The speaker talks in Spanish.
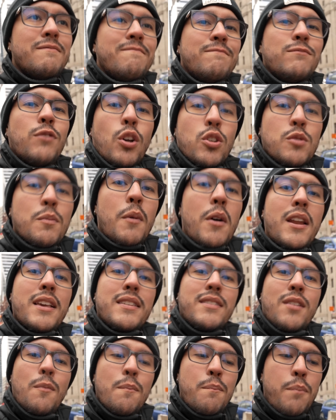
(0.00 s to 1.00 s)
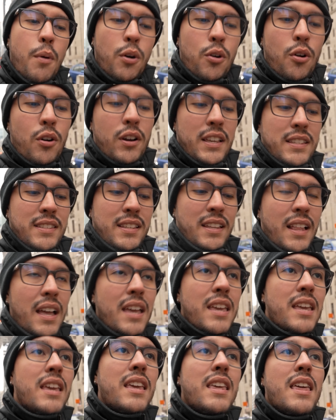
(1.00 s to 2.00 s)
nos molesta un poco que estén
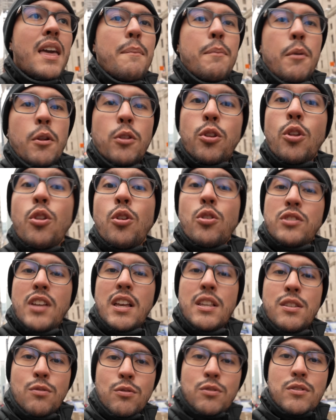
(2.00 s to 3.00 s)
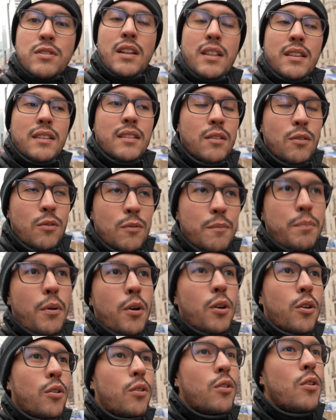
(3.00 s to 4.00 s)
ahí y de pronto nos asustan un
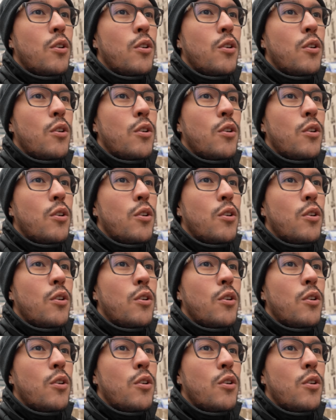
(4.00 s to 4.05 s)
poco.